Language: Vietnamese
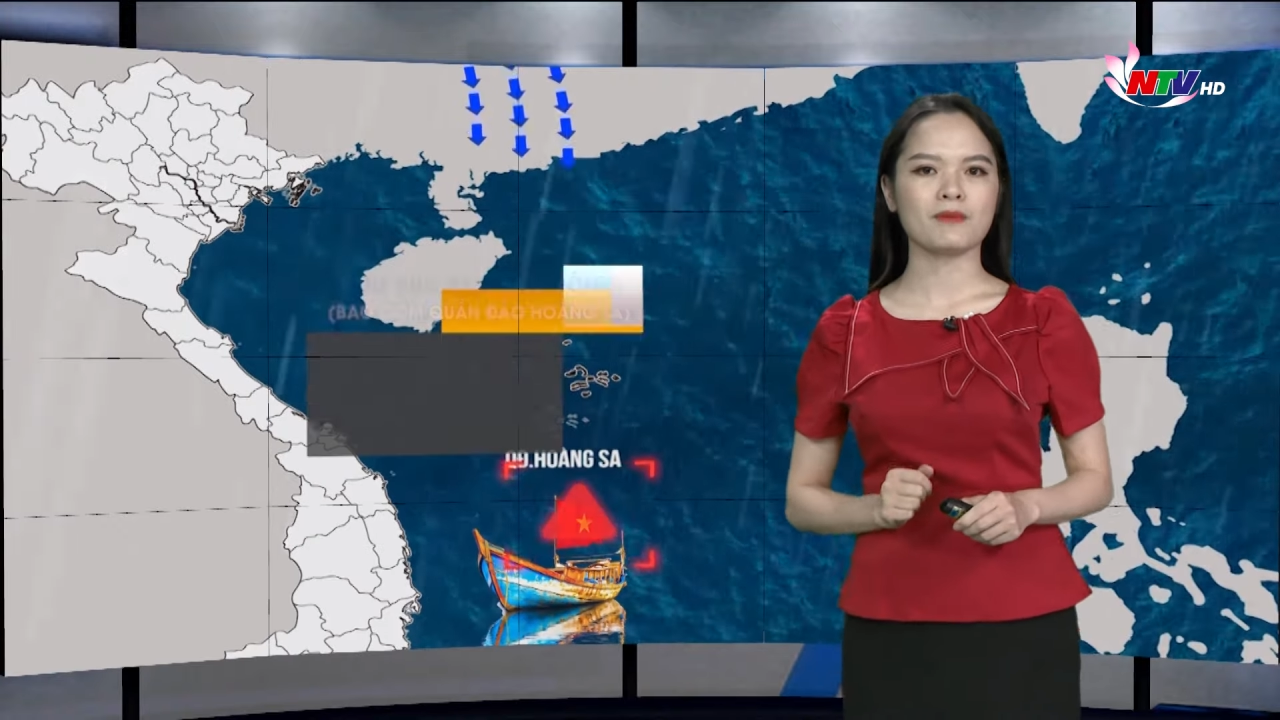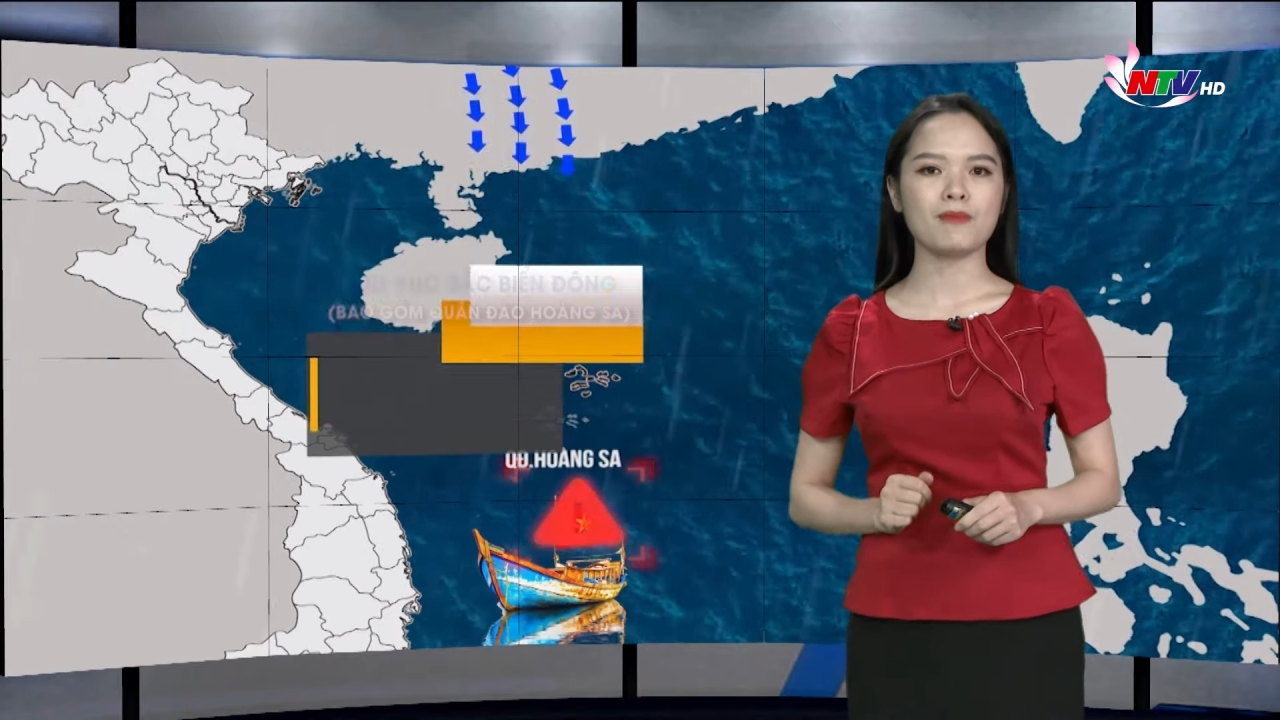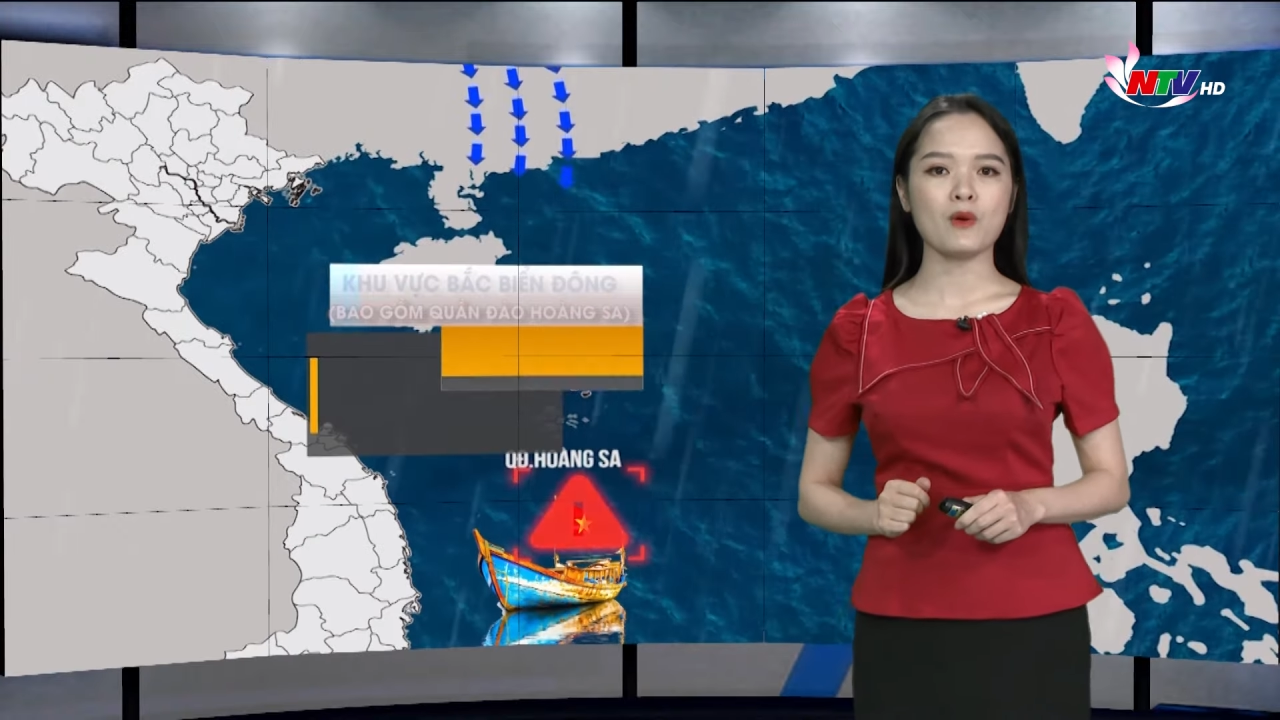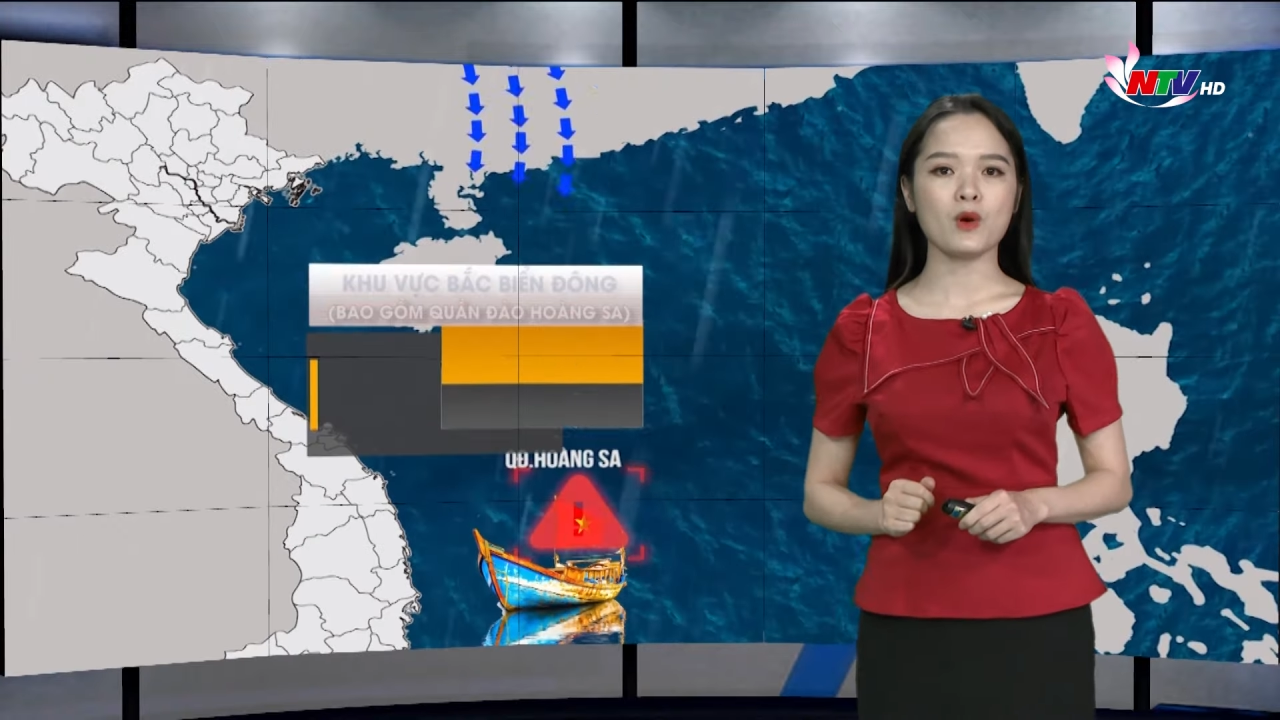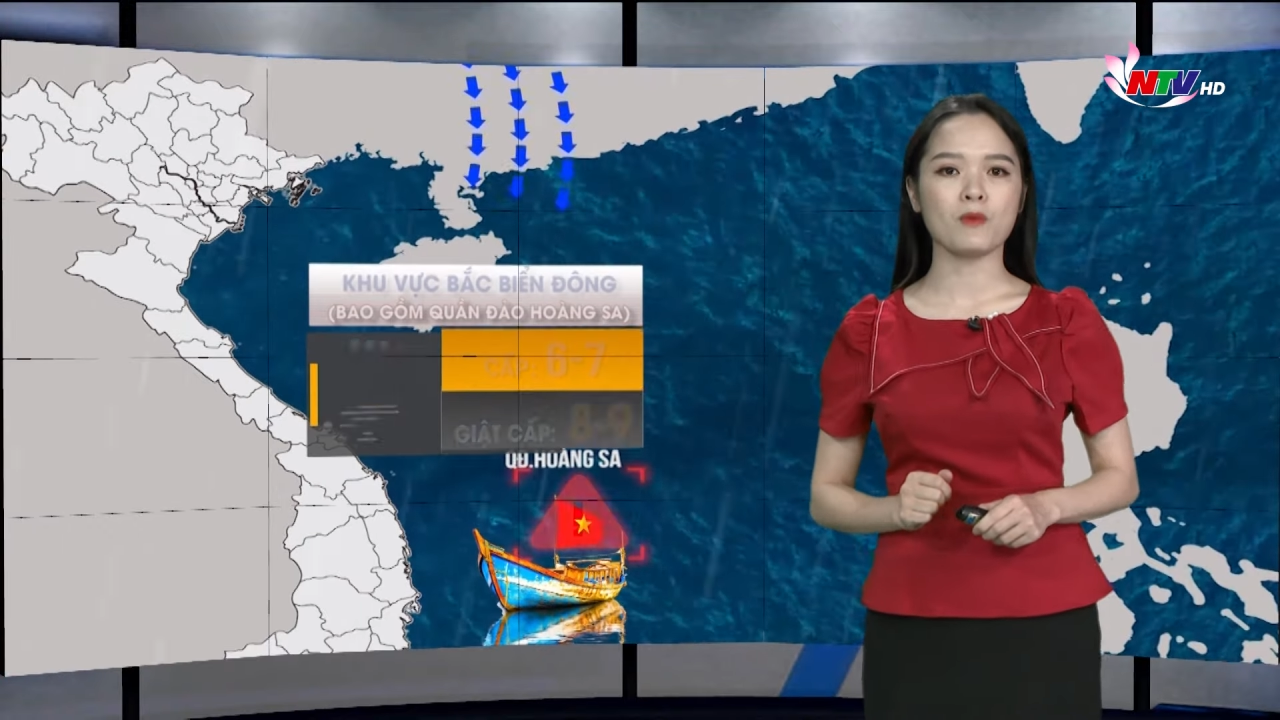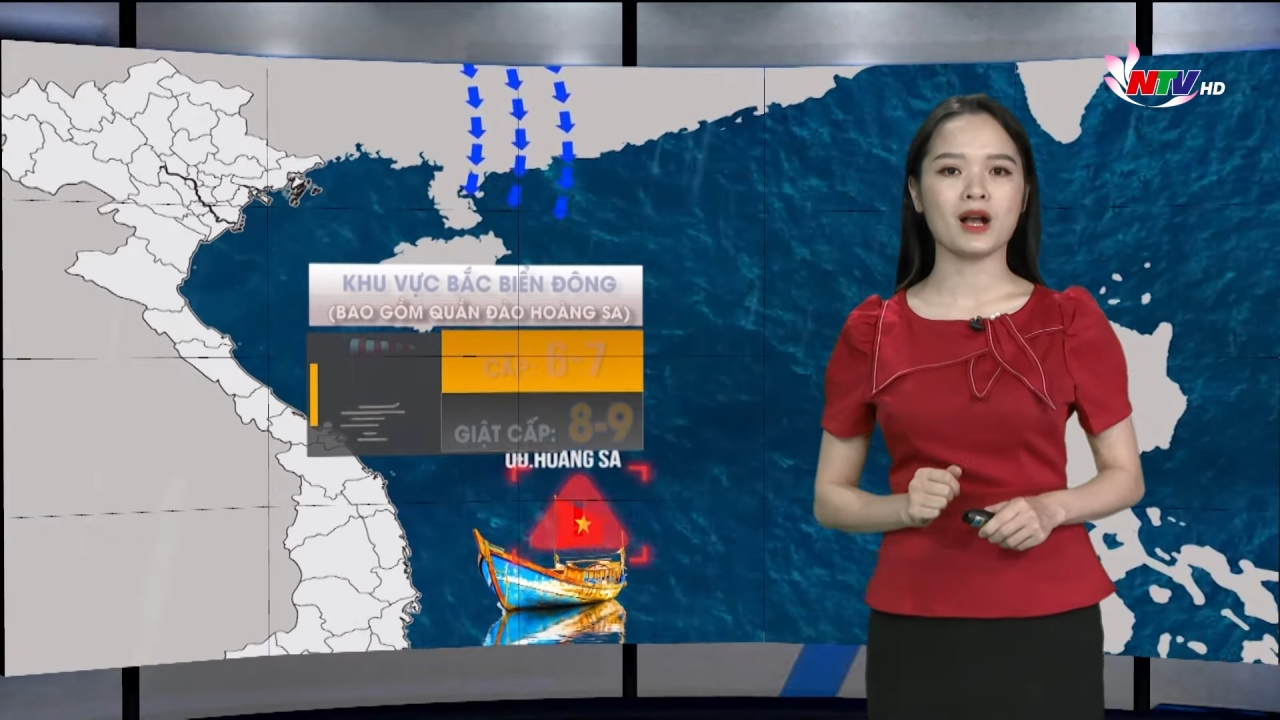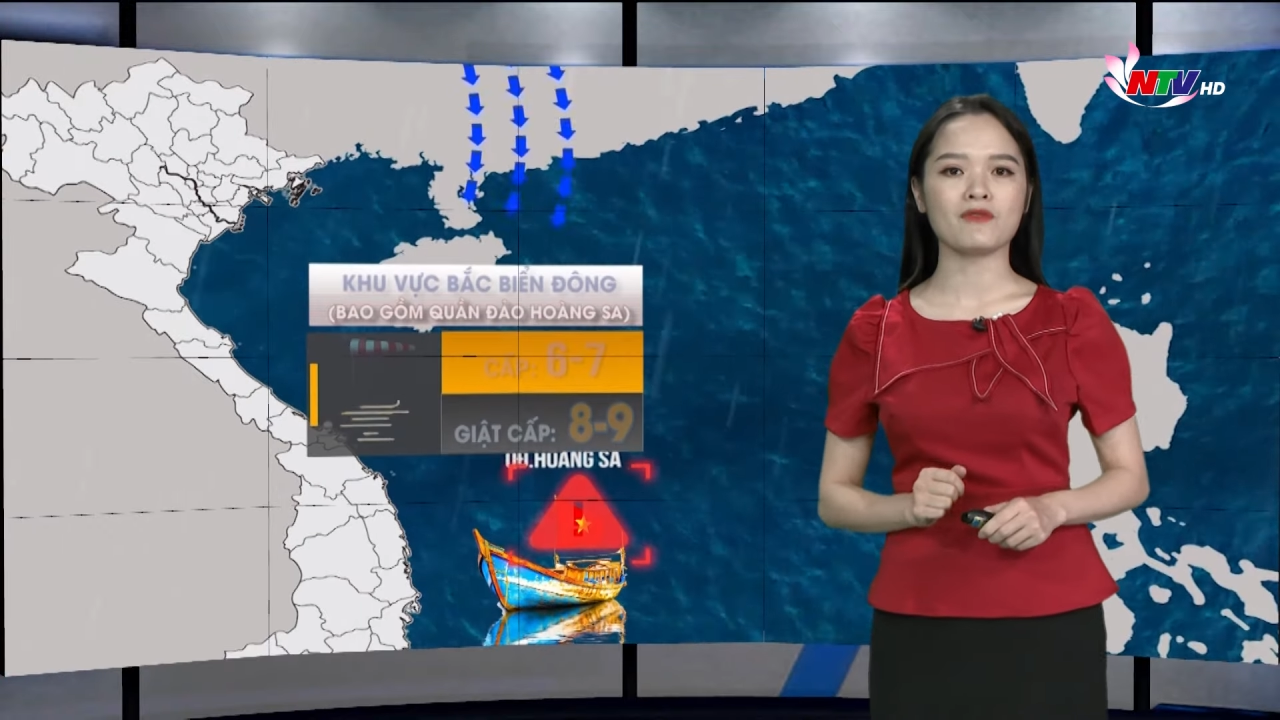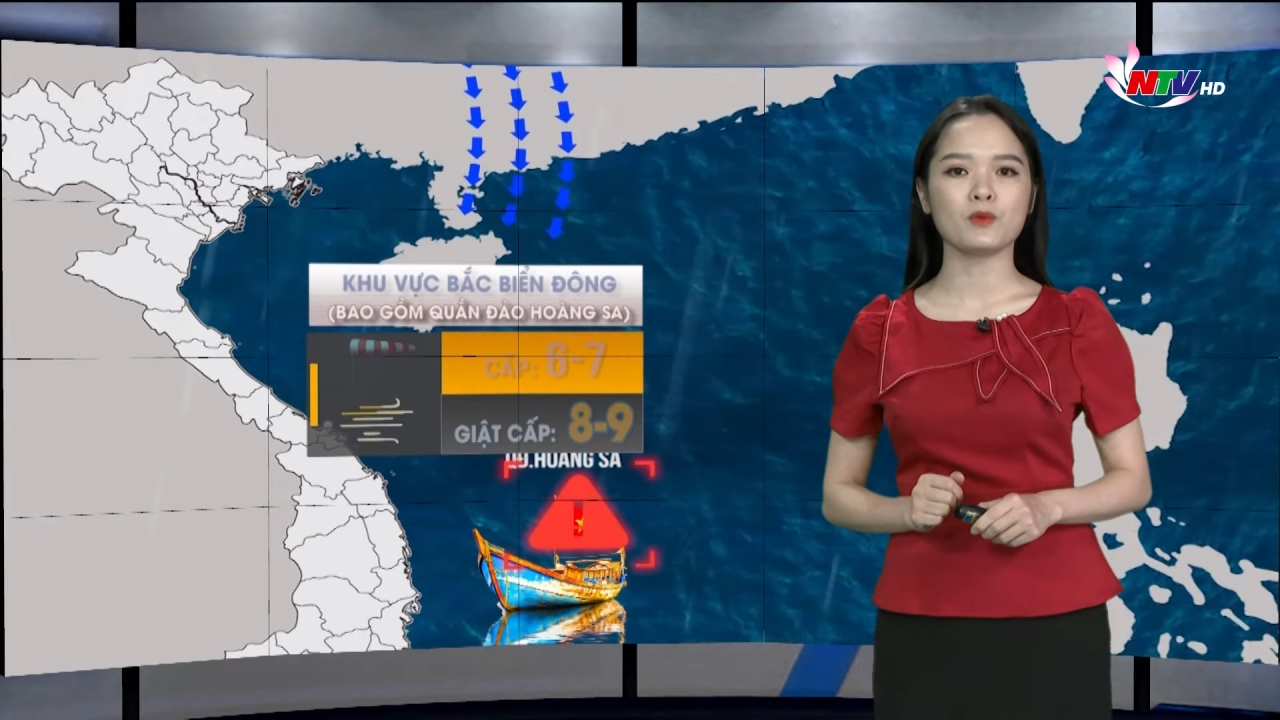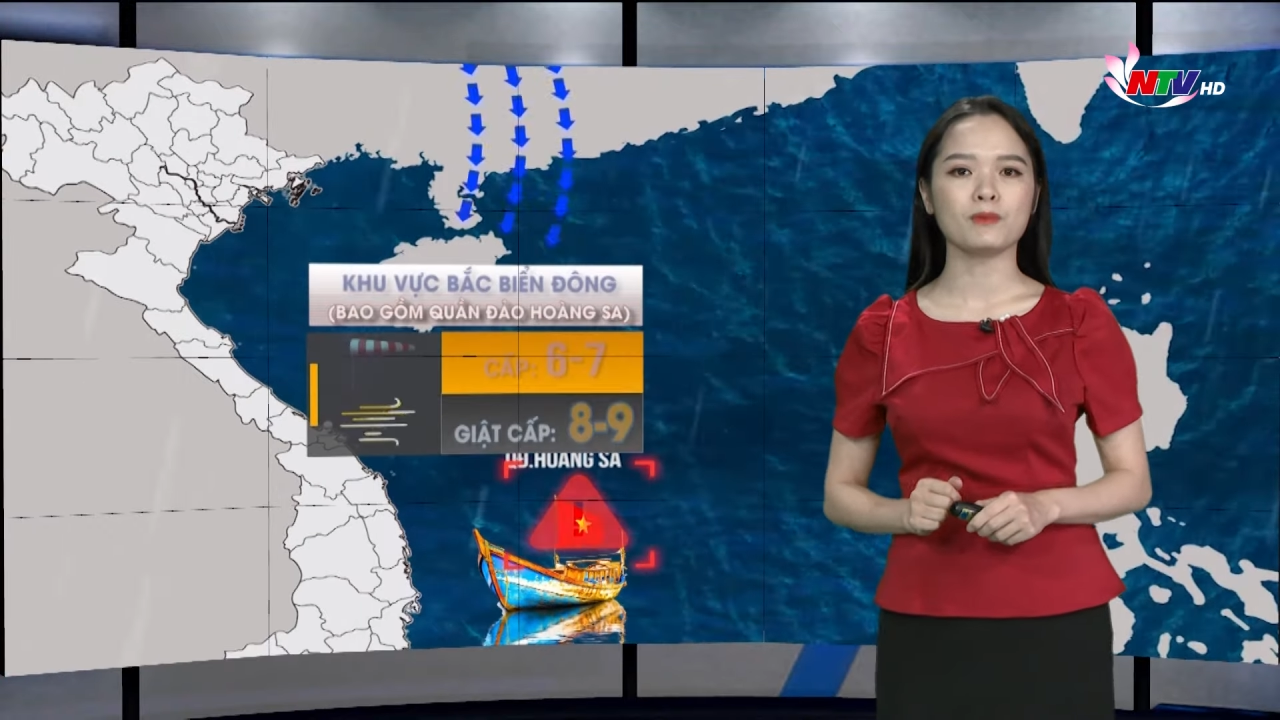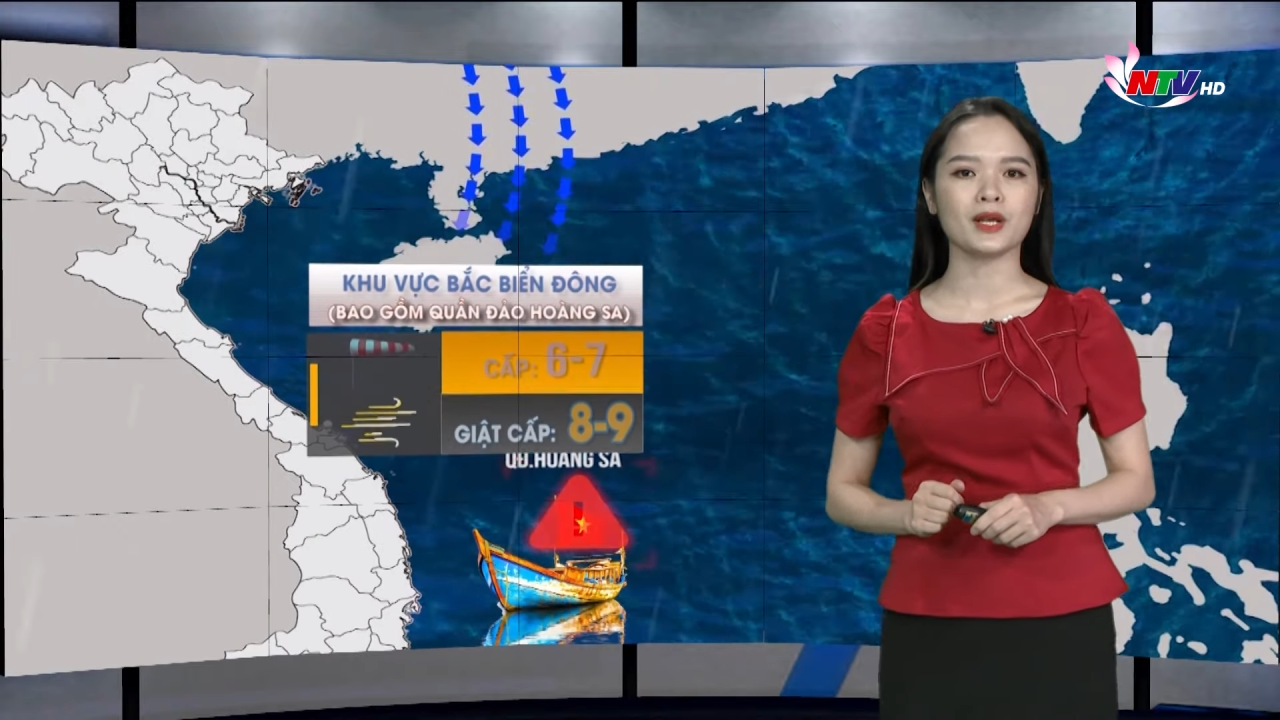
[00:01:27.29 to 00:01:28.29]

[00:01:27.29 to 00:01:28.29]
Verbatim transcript: bao gồm cả vùng